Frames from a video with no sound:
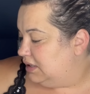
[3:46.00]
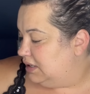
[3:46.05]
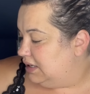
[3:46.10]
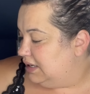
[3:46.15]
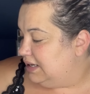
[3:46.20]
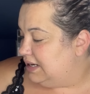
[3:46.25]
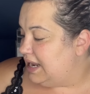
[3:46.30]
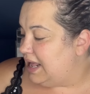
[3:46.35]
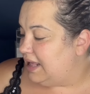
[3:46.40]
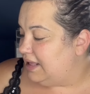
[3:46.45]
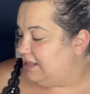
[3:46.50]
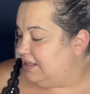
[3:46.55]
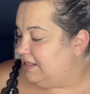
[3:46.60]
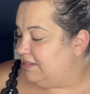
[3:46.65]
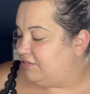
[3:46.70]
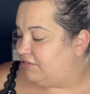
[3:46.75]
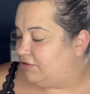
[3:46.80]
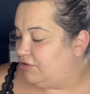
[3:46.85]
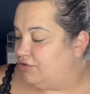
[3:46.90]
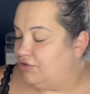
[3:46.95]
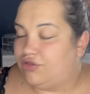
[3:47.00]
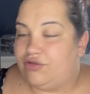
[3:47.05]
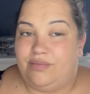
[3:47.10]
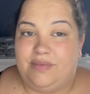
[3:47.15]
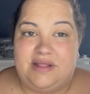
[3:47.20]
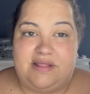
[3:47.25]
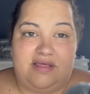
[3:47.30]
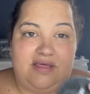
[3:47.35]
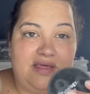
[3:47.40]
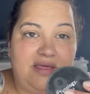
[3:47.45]
la It's
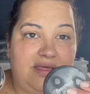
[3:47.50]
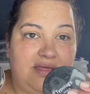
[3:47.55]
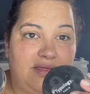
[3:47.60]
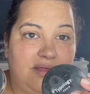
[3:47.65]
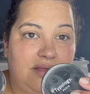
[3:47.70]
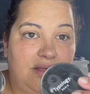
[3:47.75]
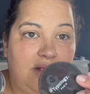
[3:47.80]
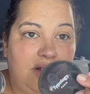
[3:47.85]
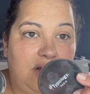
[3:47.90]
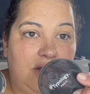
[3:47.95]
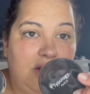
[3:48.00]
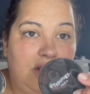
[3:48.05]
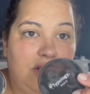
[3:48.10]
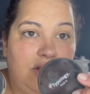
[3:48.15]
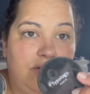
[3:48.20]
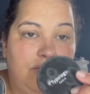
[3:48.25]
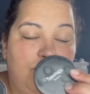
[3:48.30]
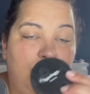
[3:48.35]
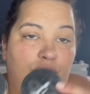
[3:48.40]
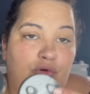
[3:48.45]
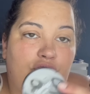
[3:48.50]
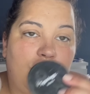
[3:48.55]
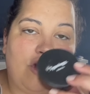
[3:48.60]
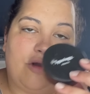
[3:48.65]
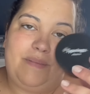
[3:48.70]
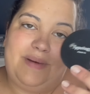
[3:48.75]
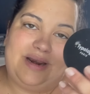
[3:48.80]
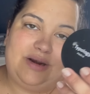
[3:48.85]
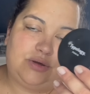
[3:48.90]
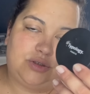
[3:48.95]
Cosmetic. Mon cœur
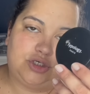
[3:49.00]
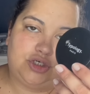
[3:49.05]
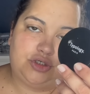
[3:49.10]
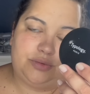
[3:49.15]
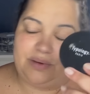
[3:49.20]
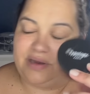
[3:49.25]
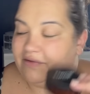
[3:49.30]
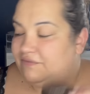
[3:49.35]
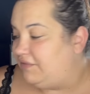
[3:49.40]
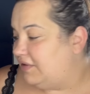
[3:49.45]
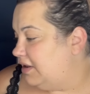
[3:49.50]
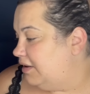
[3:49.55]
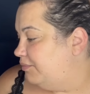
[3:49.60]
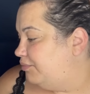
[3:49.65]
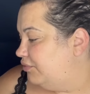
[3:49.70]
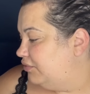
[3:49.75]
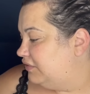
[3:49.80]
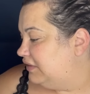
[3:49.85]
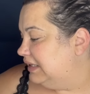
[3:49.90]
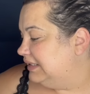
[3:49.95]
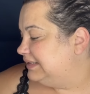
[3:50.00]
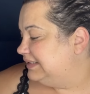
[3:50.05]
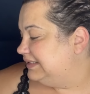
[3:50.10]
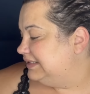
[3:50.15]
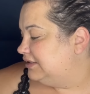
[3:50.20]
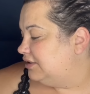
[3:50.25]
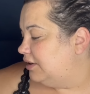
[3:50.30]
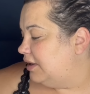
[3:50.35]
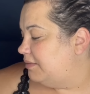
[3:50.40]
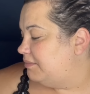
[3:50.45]
balance, je préfère un peu
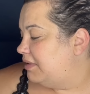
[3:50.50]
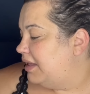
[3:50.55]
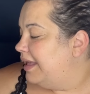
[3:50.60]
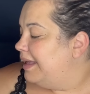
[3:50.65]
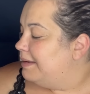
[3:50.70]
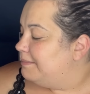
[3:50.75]
celle-ci quand même.